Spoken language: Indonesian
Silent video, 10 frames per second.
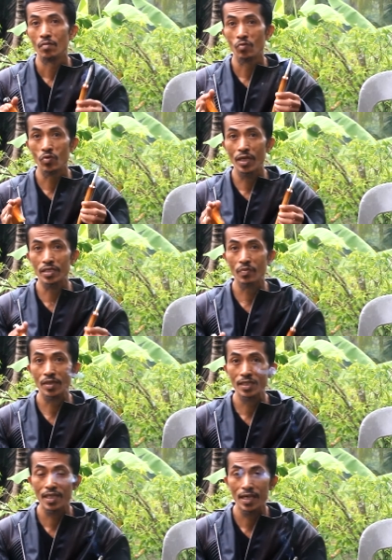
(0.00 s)
mulai
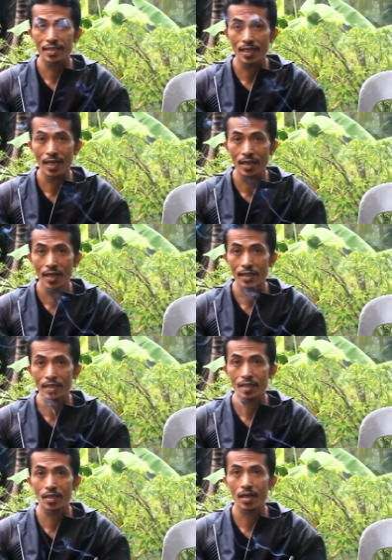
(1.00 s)
seperti saat
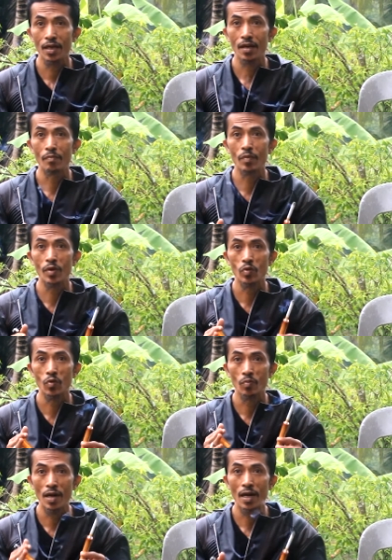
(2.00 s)
sekarang kita
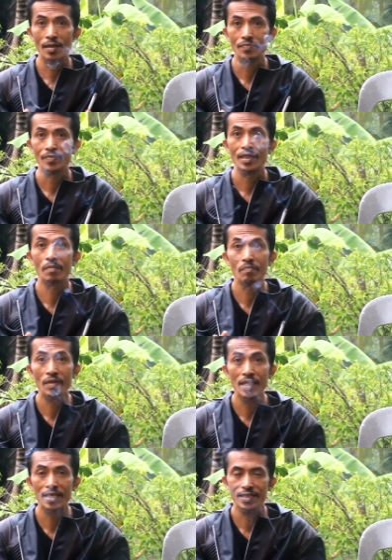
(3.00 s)
merubah
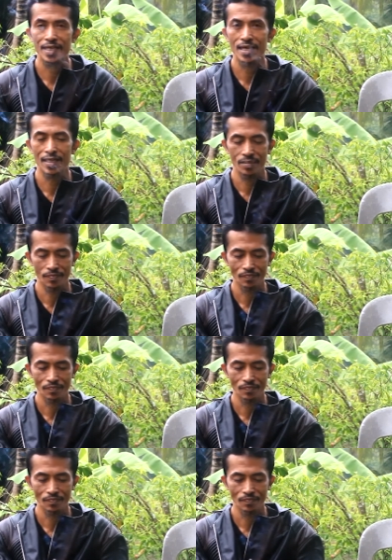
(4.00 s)
kebiasaan